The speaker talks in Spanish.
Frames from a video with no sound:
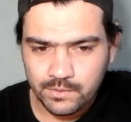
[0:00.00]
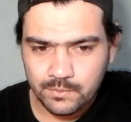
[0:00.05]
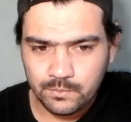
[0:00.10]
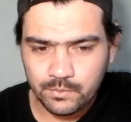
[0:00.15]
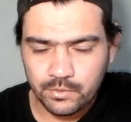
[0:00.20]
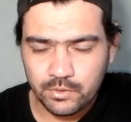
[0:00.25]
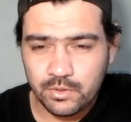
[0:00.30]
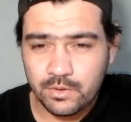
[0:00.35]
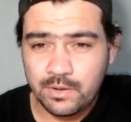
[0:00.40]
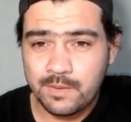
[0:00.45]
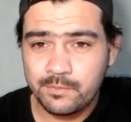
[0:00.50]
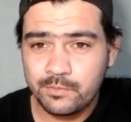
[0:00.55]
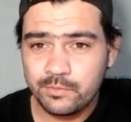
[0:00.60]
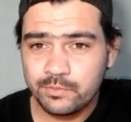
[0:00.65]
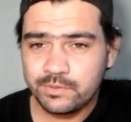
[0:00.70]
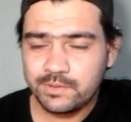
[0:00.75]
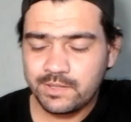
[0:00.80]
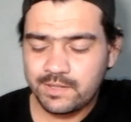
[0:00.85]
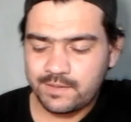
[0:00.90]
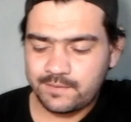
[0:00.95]
Bueno, a mí me
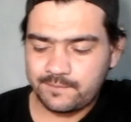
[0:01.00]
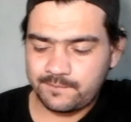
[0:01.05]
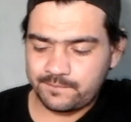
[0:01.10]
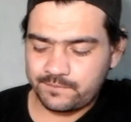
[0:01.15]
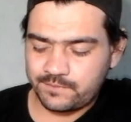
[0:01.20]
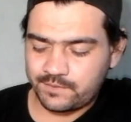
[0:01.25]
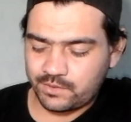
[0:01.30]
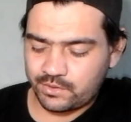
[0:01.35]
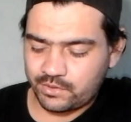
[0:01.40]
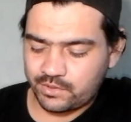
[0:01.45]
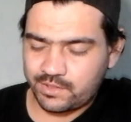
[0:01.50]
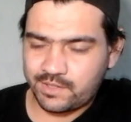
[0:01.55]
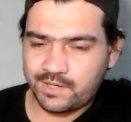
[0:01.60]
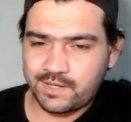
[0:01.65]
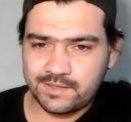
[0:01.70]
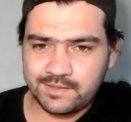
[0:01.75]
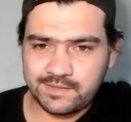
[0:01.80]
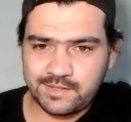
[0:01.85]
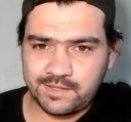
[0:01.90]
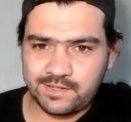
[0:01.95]
gusta
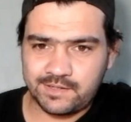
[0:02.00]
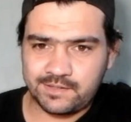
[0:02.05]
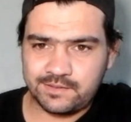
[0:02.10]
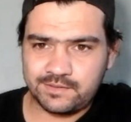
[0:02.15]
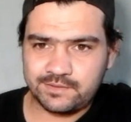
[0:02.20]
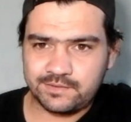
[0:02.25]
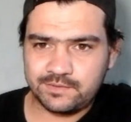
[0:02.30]
cantera.